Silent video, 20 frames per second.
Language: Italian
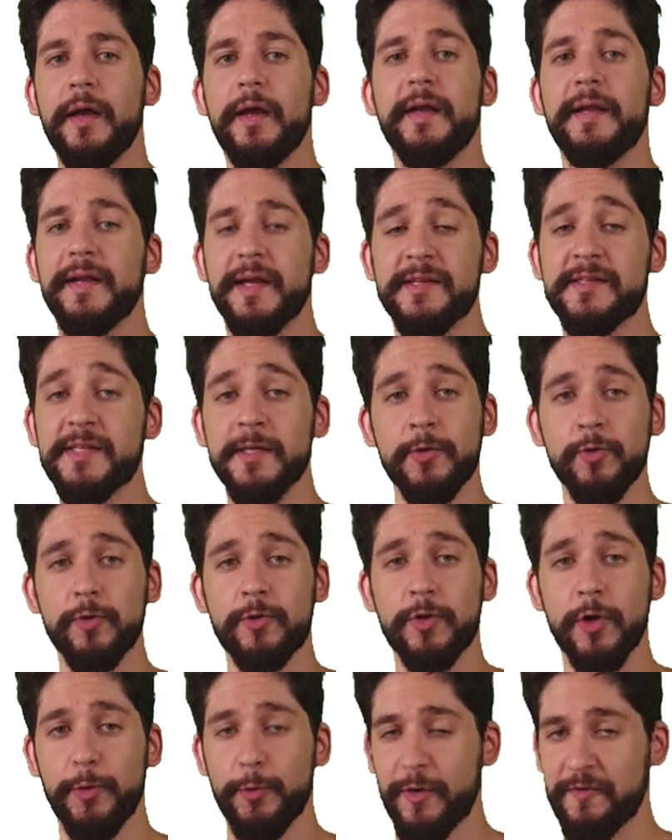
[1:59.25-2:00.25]

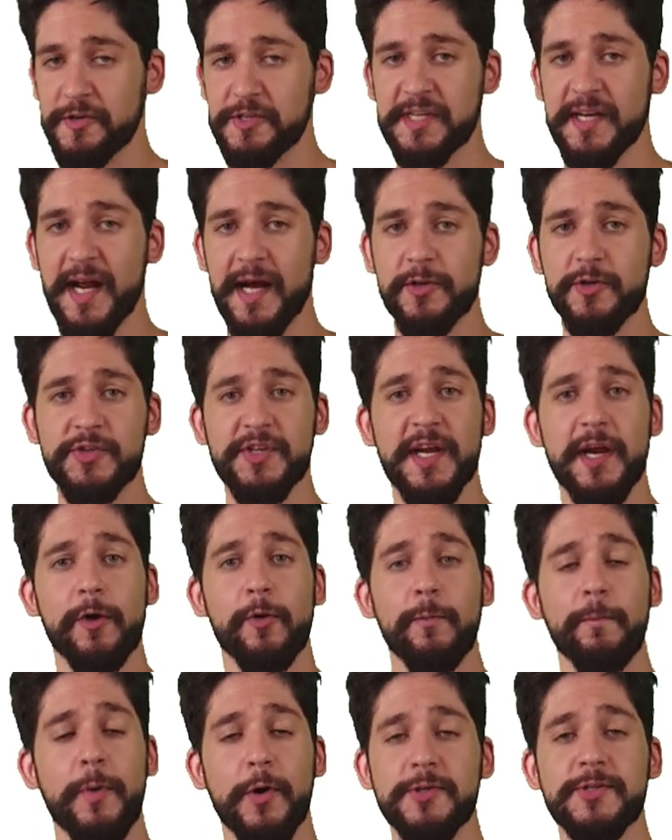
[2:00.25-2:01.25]
Innanzitutto il nuovo Senato sarà
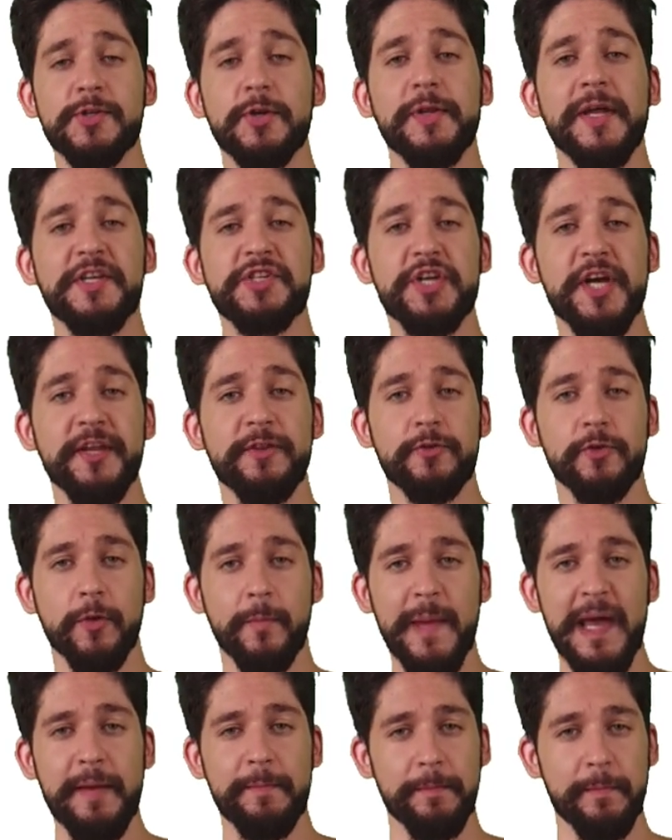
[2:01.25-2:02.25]
composto da
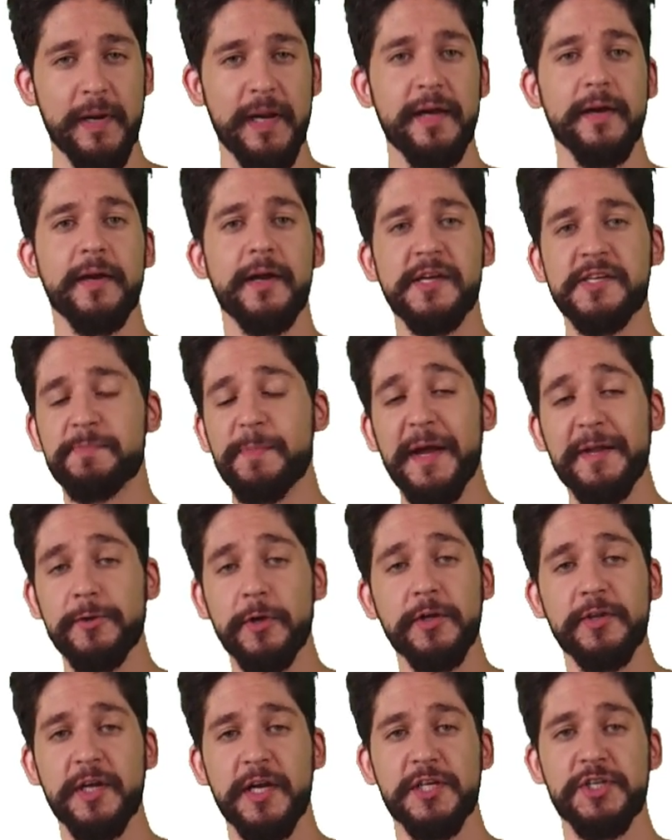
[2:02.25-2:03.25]
100 membri
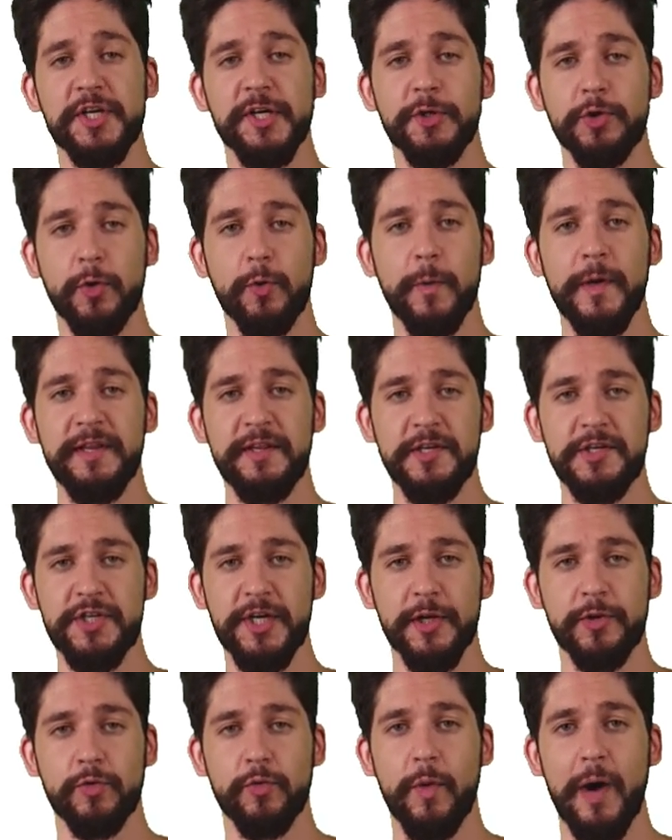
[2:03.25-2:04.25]
rispetto ai
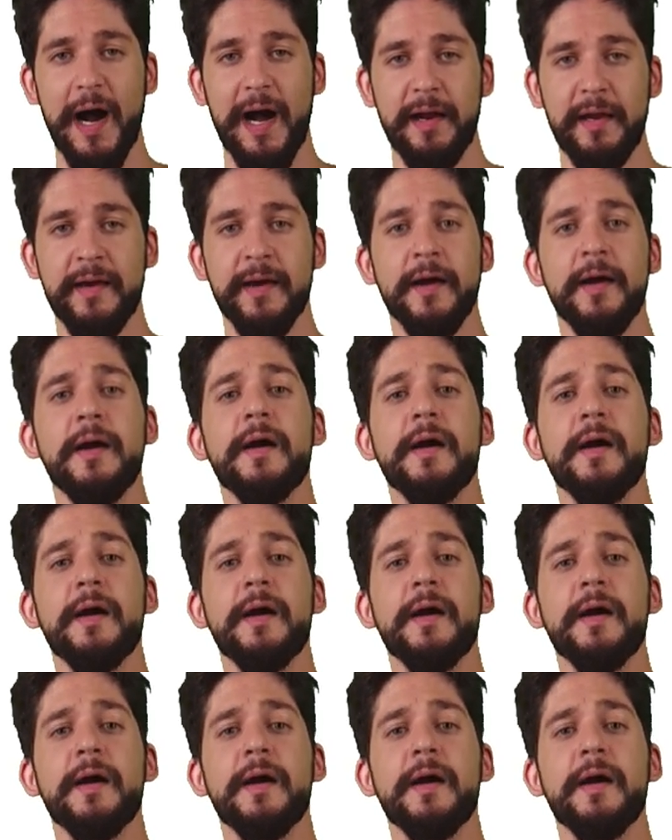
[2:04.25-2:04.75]
315 attuali,